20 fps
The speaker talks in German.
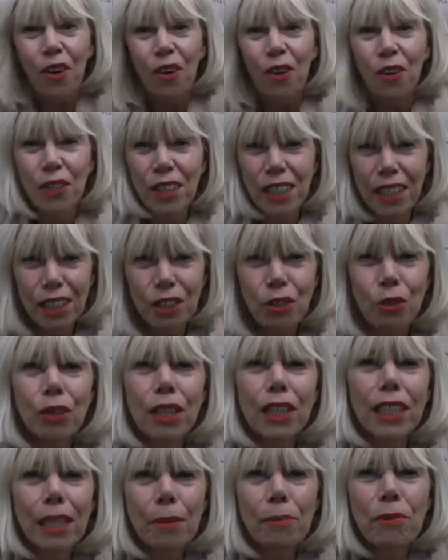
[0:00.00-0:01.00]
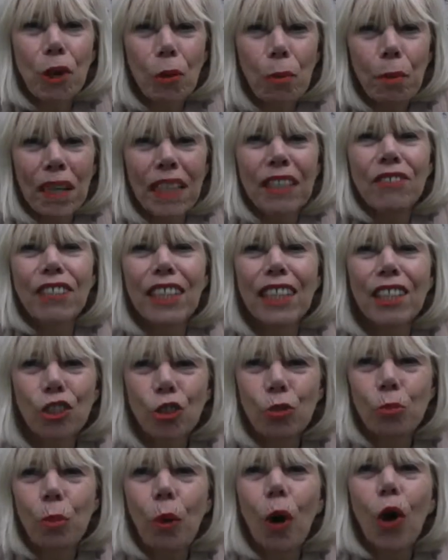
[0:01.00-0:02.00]
Und natürlich gibt es auch bald wieder
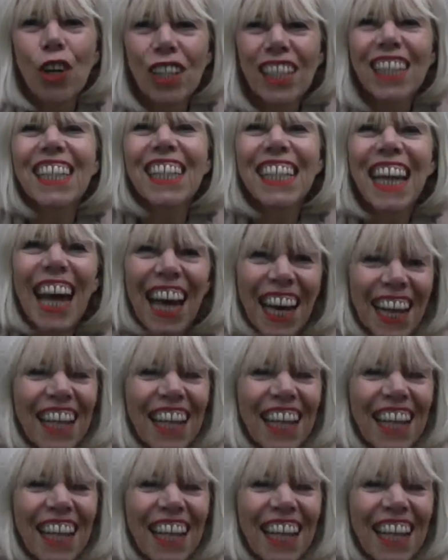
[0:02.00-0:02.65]
Sport. Ne?